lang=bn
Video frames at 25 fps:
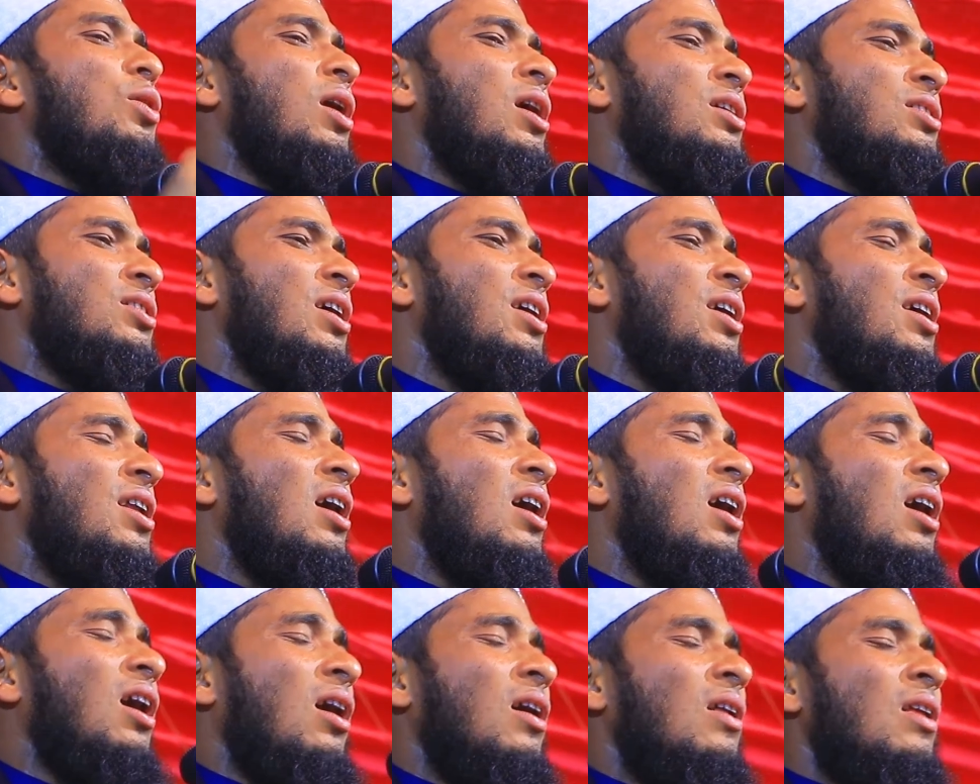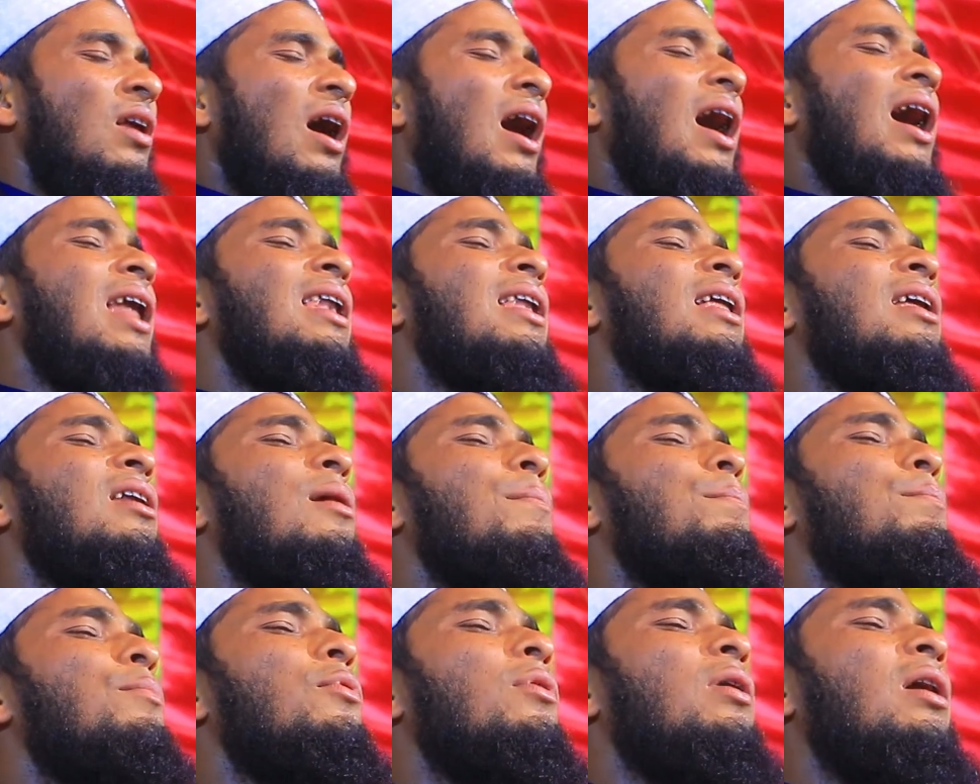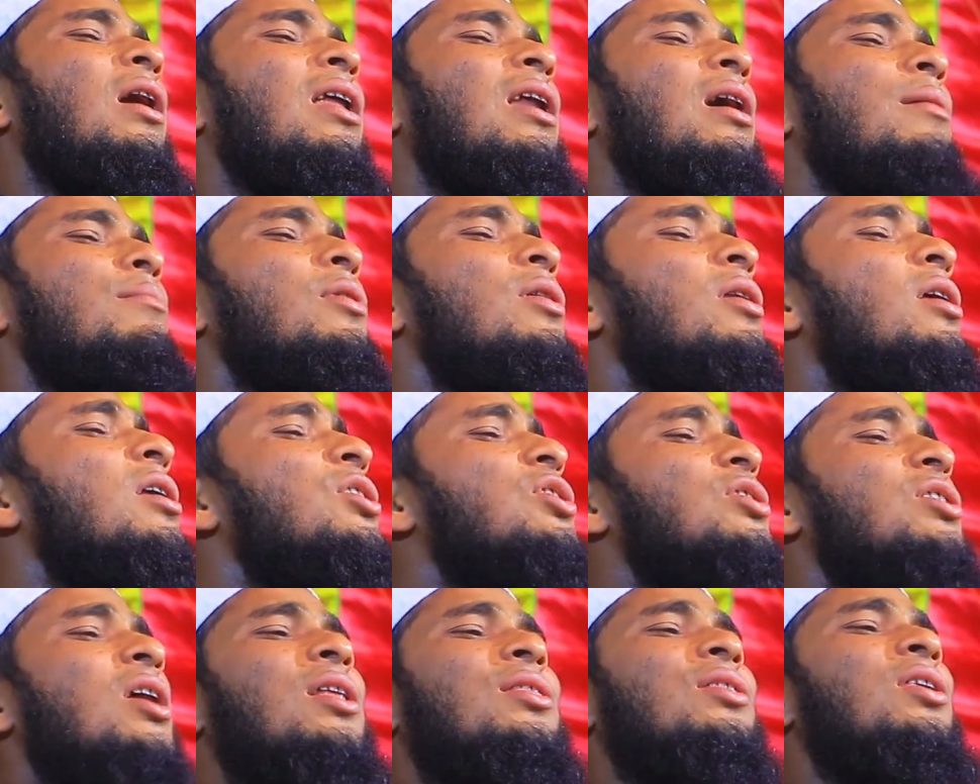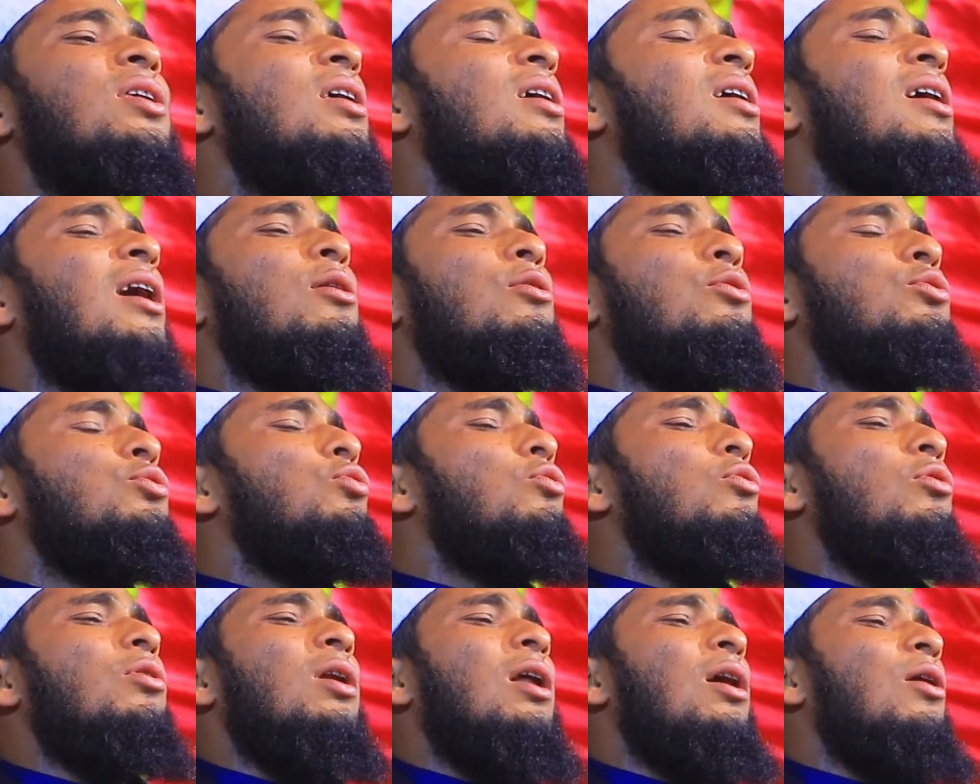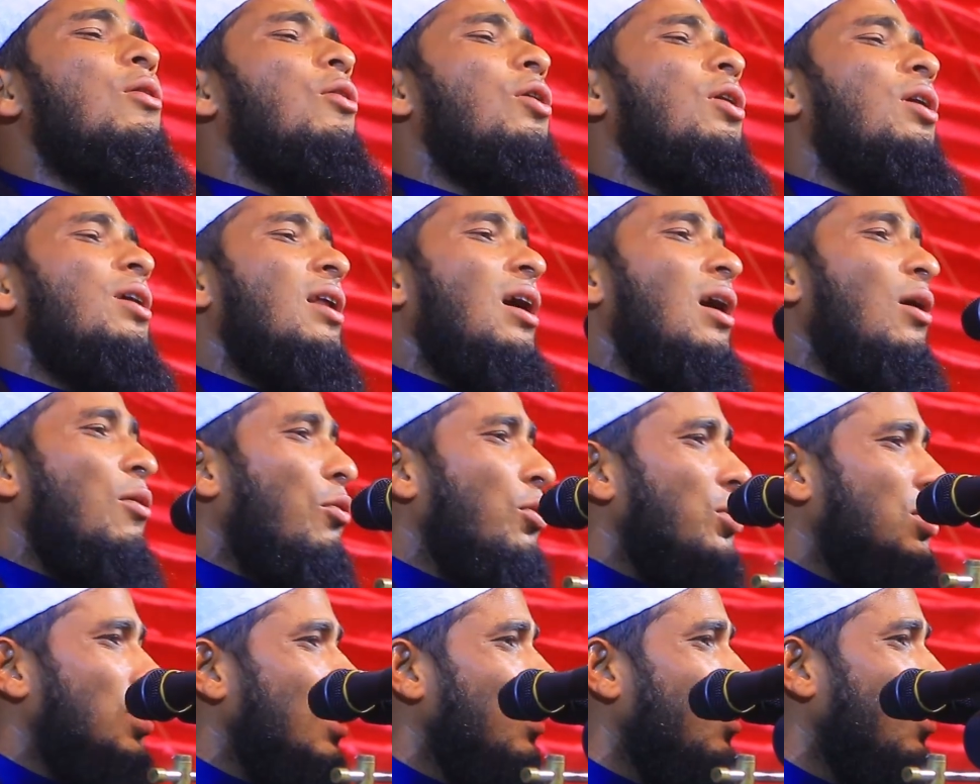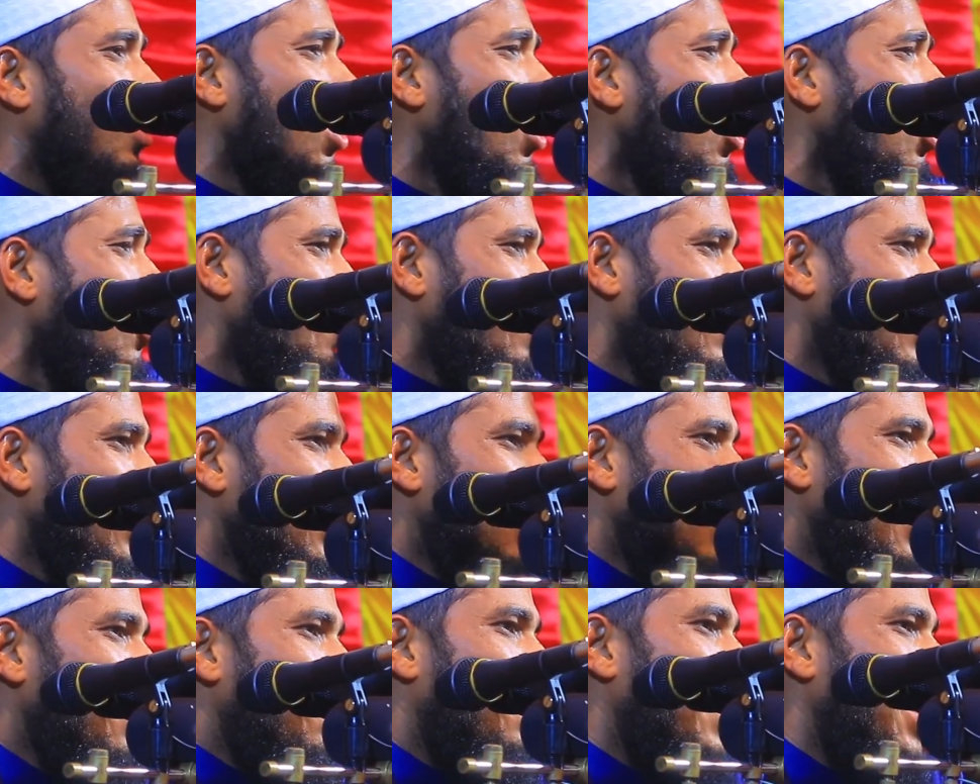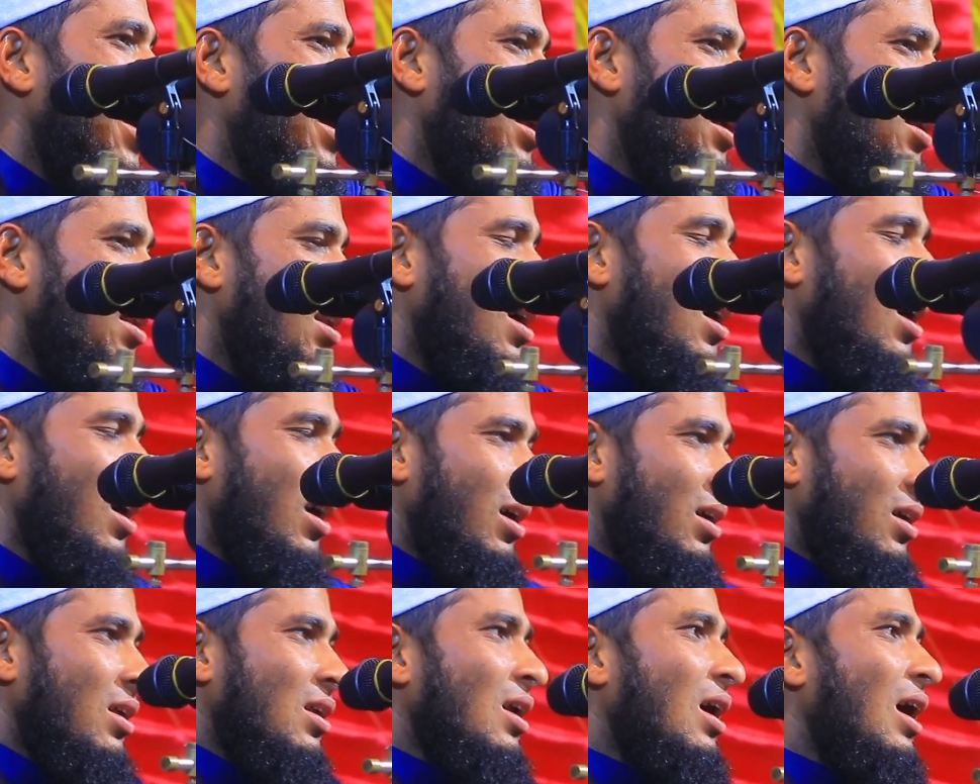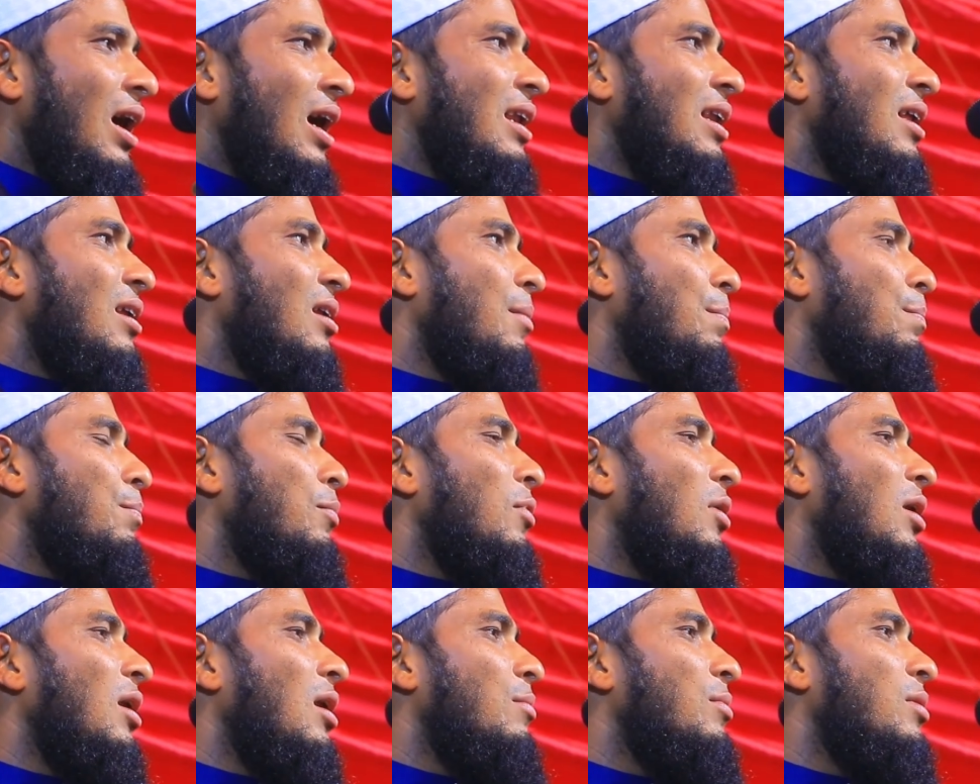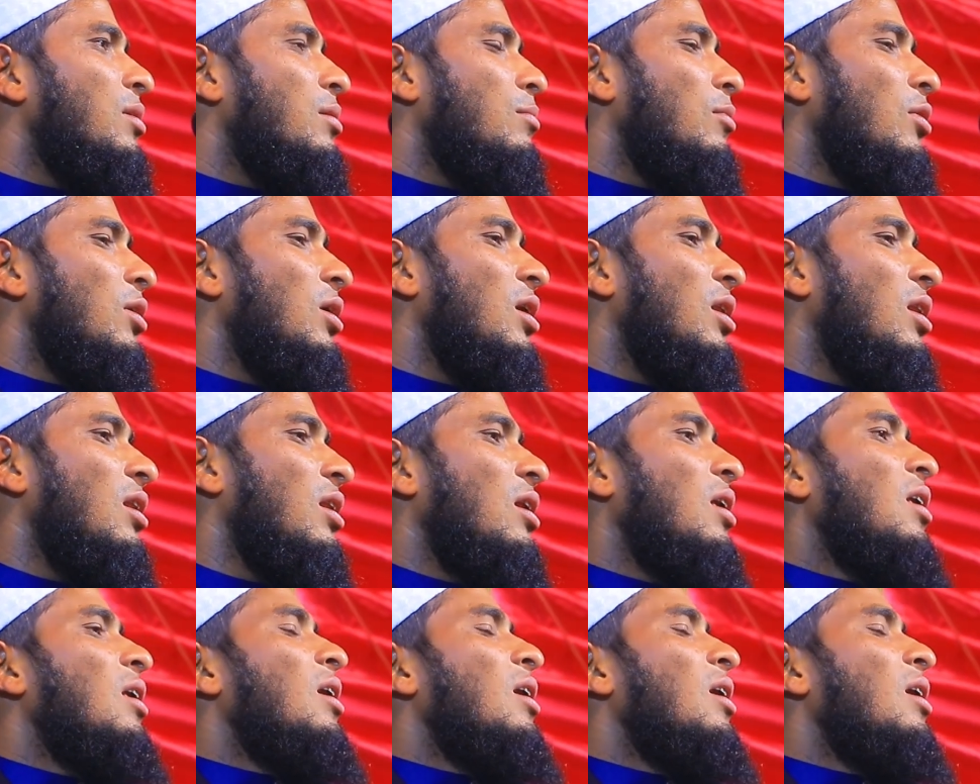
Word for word: করা যায় না আল্লাহ রাব্বুল আলমিনের সাথে কারো তুলনা হয় না হতেও পারে না আল্লাহ রাব্বুল আলমিন বলেন